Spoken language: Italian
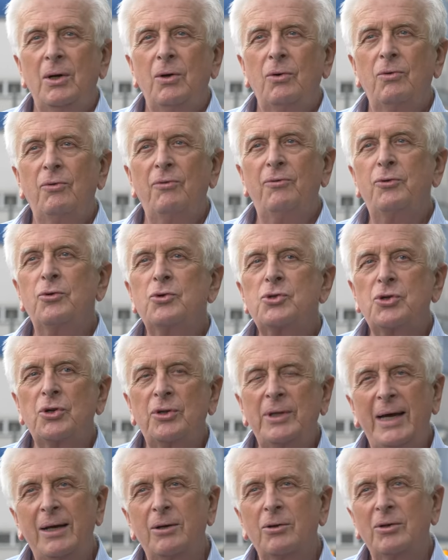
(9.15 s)
un
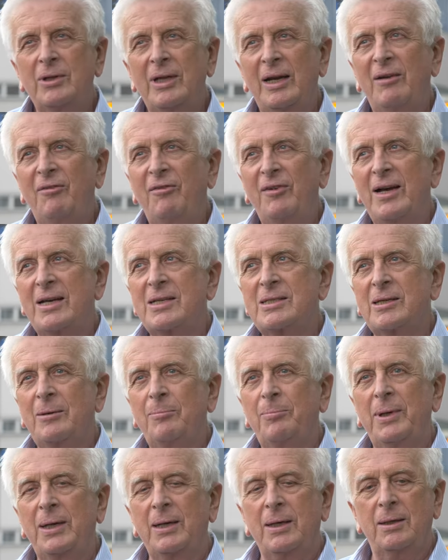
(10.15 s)
funzionario della fassa
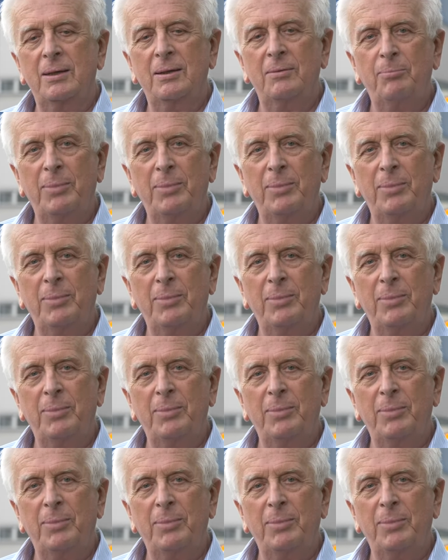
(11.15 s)
per